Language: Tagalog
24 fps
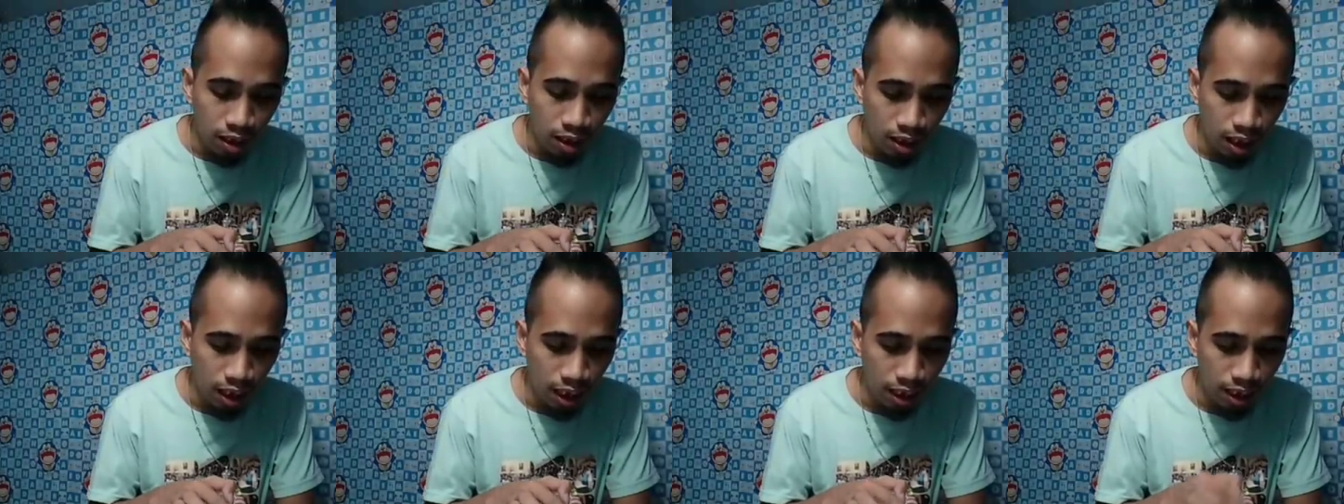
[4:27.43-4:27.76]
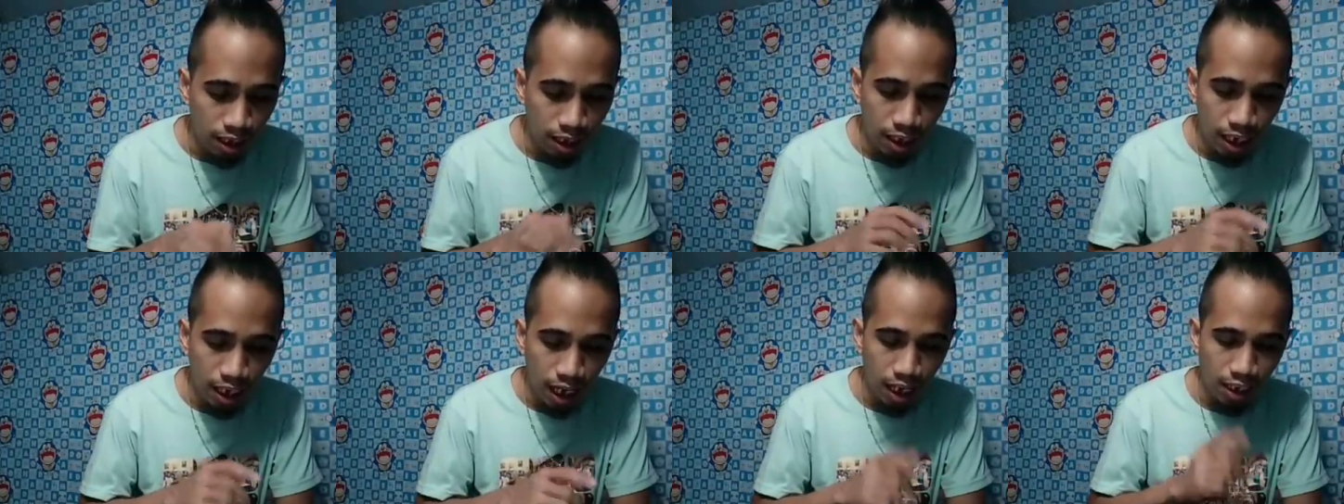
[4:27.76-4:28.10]
na
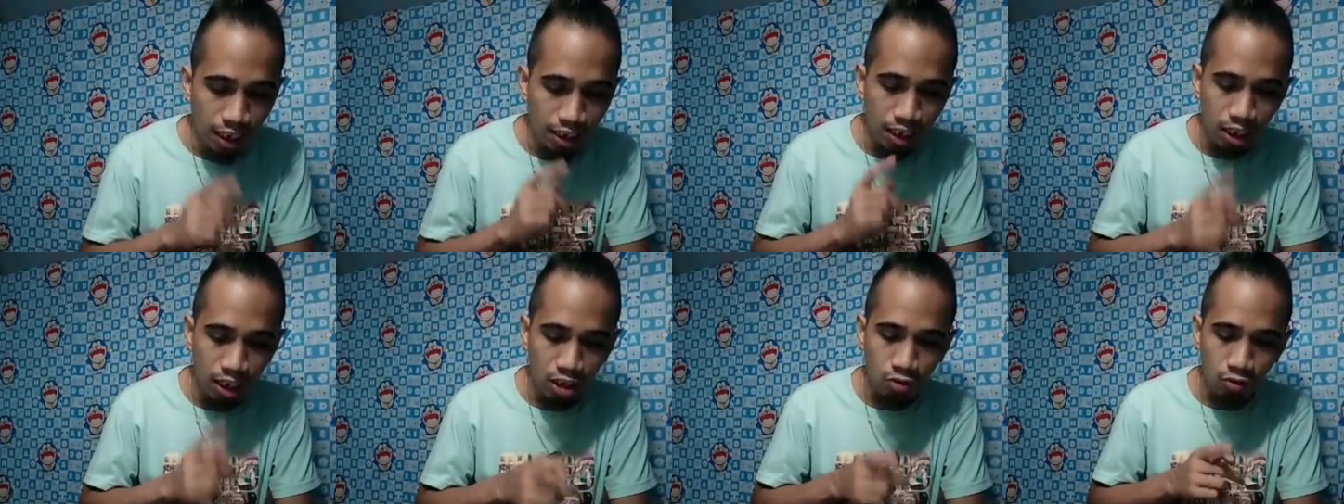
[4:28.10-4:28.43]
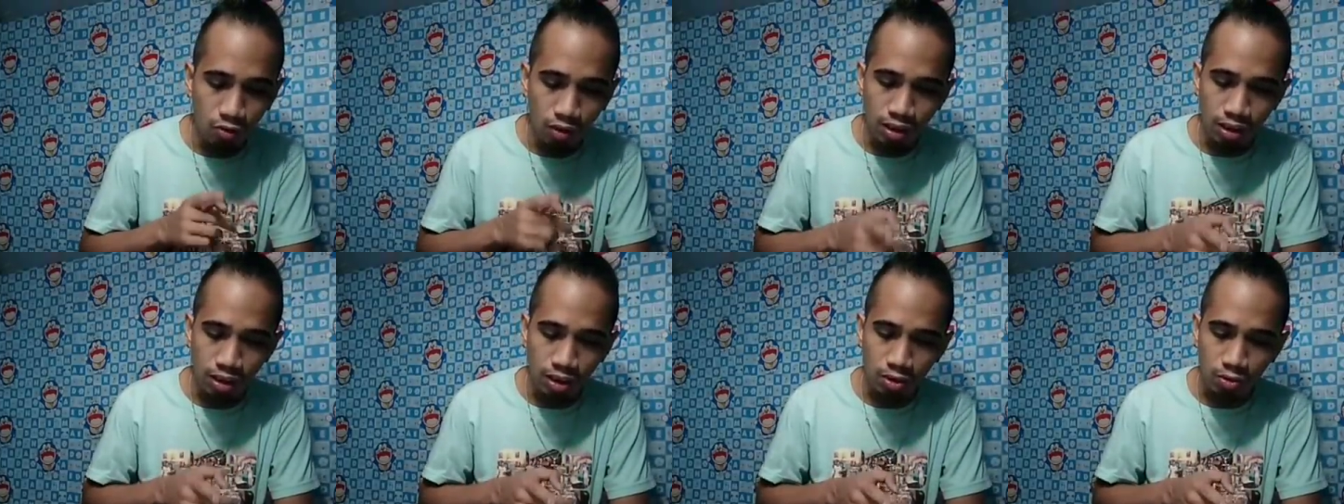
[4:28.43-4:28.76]

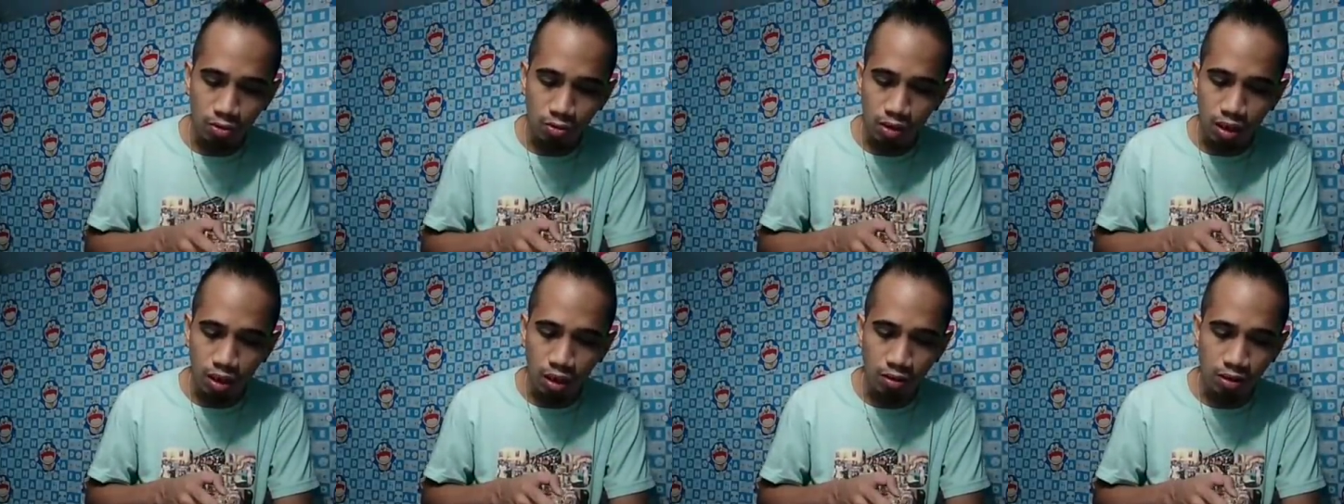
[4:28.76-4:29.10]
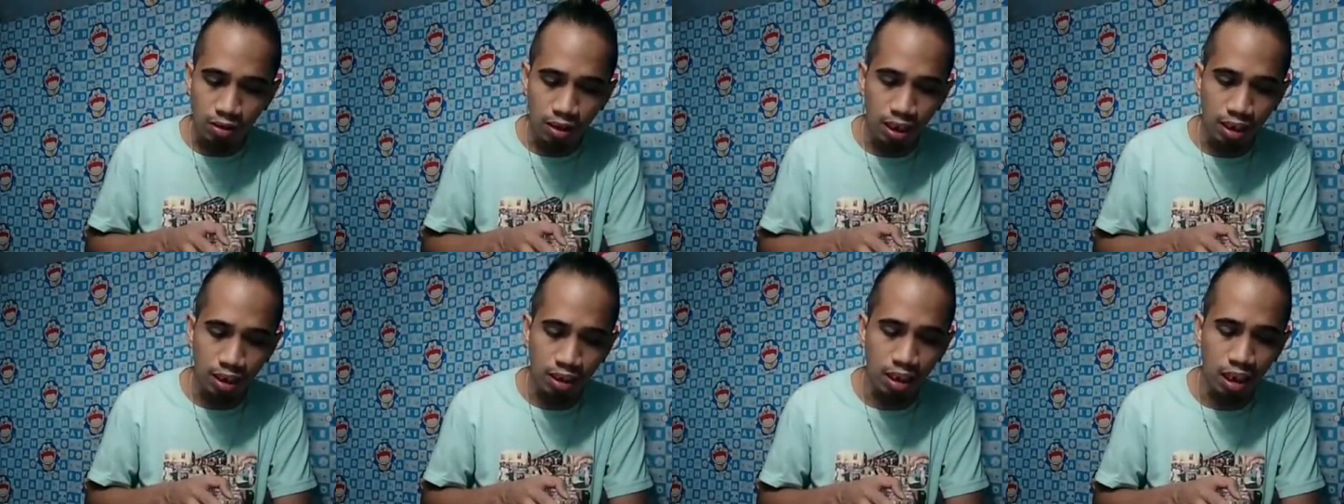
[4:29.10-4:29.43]

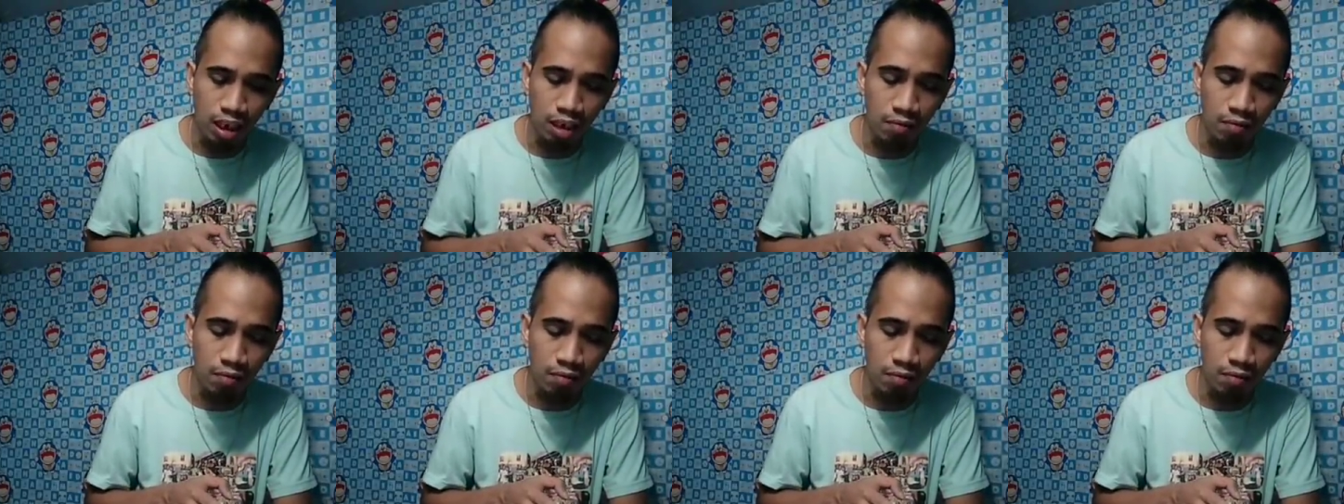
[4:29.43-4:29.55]
322,749